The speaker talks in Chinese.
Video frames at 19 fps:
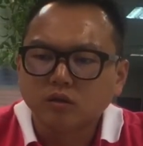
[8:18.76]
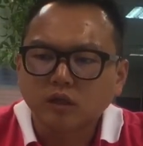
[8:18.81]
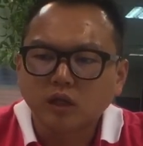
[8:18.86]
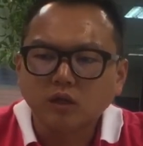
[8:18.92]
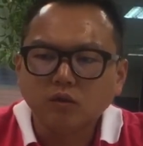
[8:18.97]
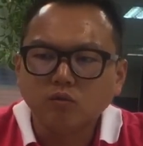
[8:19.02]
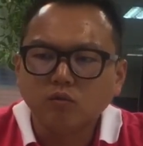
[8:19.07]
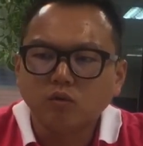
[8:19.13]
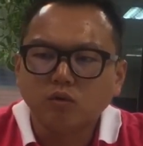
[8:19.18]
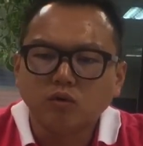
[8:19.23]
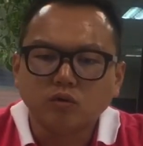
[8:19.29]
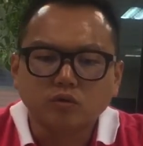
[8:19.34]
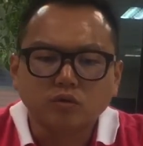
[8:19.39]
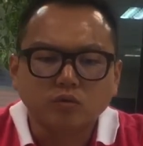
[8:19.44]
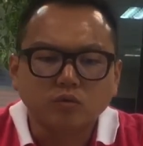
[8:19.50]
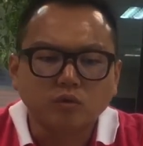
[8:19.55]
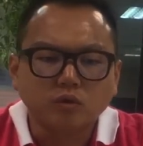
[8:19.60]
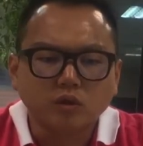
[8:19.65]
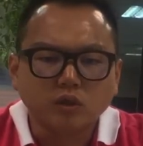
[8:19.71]
当我
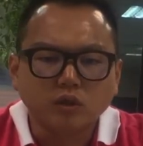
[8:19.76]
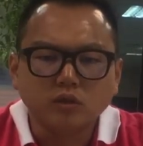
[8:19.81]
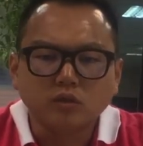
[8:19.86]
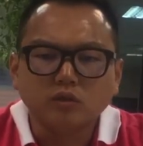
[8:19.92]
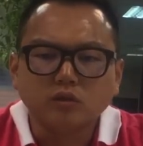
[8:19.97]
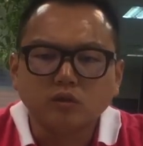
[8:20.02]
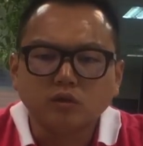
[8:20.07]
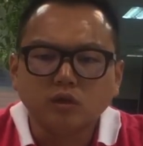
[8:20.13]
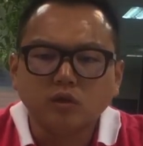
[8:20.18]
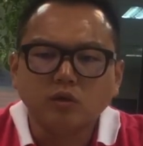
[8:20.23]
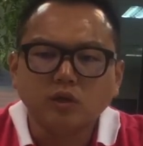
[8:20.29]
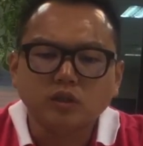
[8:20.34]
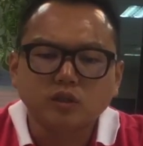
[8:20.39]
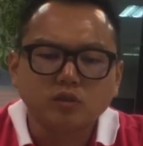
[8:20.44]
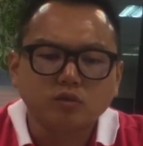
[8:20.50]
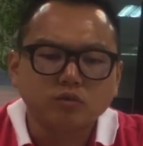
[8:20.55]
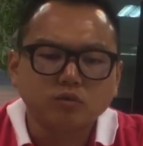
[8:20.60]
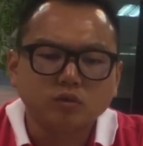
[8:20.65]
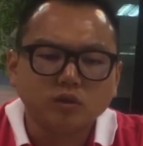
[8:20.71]
我可能额外
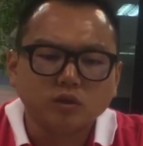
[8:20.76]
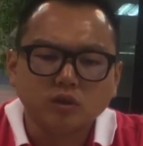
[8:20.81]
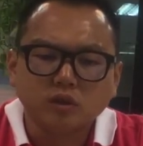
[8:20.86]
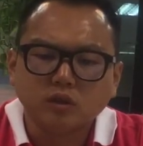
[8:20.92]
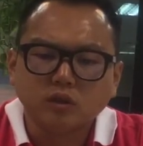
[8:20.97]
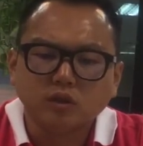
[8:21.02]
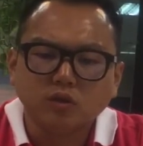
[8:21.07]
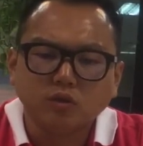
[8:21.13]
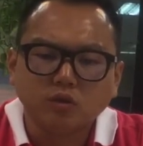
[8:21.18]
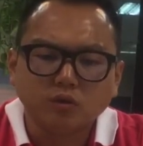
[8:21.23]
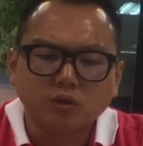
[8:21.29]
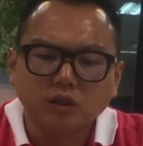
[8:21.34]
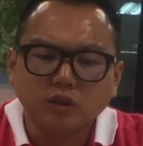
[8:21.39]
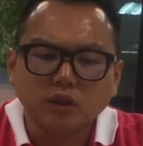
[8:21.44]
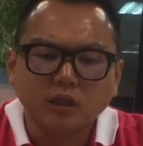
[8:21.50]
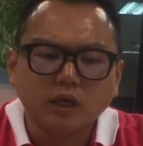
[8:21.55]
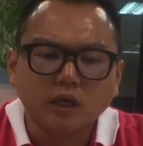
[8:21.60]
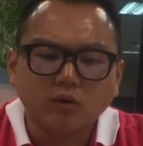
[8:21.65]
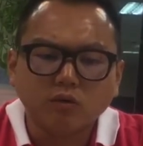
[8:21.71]
支出了一个游
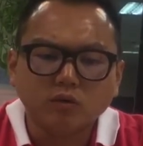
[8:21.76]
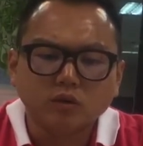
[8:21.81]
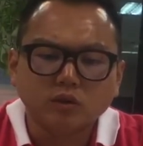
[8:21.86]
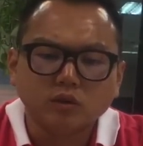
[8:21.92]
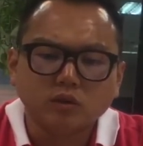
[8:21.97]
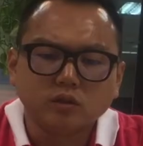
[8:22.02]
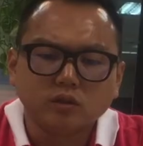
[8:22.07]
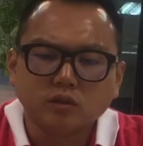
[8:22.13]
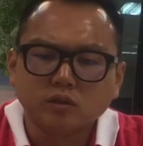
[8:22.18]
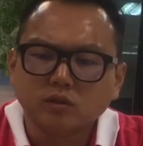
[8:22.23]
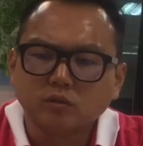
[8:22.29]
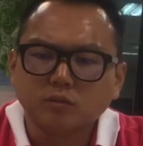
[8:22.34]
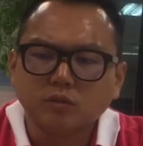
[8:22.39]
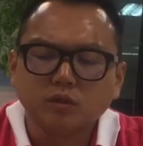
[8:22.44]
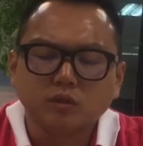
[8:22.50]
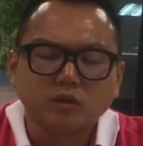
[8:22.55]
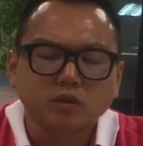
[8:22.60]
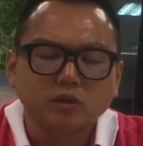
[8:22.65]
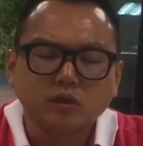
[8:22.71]
艇啊，或者是什
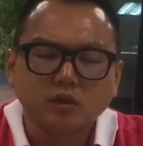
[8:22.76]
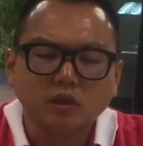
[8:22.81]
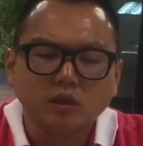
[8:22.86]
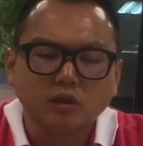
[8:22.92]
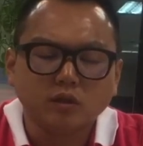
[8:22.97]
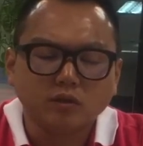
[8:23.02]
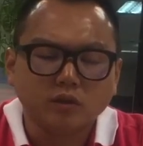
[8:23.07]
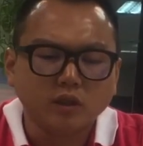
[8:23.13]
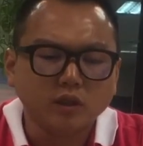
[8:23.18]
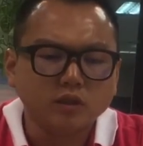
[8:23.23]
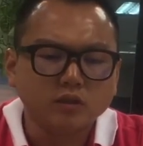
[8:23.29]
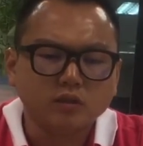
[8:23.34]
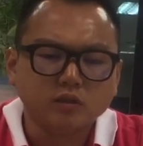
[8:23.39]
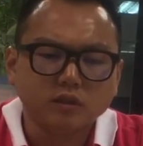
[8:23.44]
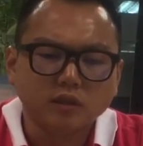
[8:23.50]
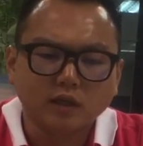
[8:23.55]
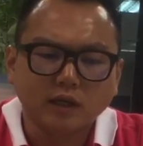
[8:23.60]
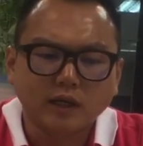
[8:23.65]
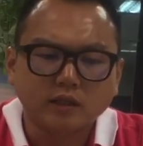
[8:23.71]
么呃电
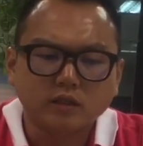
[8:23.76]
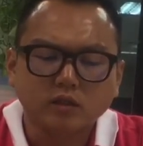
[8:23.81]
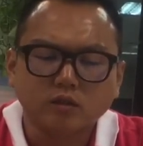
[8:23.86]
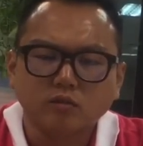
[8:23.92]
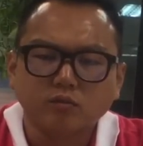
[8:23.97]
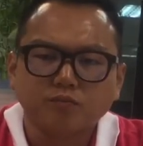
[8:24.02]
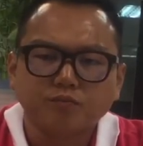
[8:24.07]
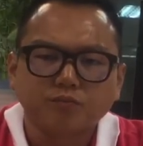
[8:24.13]
视的开销，